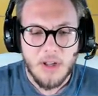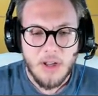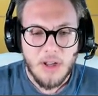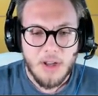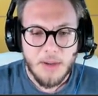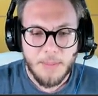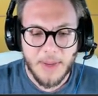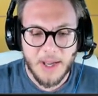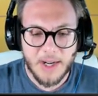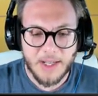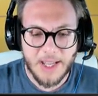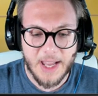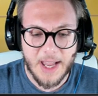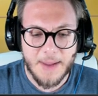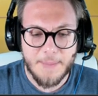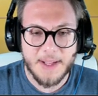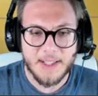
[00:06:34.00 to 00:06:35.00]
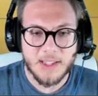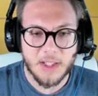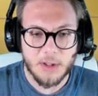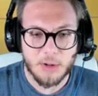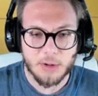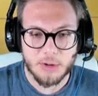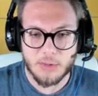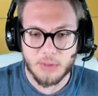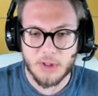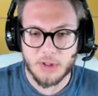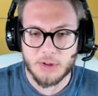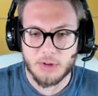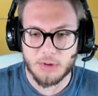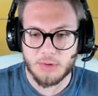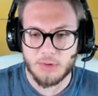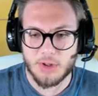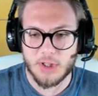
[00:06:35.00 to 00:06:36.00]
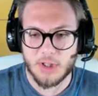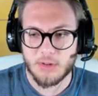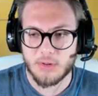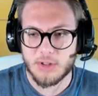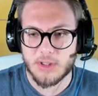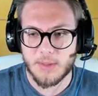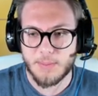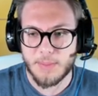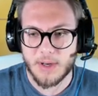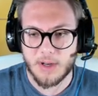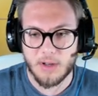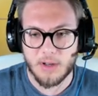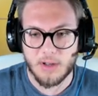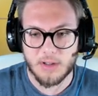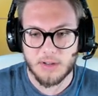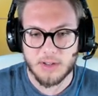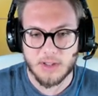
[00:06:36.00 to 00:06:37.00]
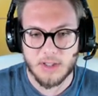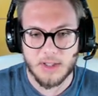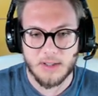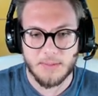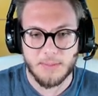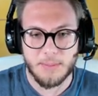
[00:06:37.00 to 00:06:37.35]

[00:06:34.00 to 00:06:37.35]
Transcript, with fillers: Perché mentre costruisco succedono sempre cose?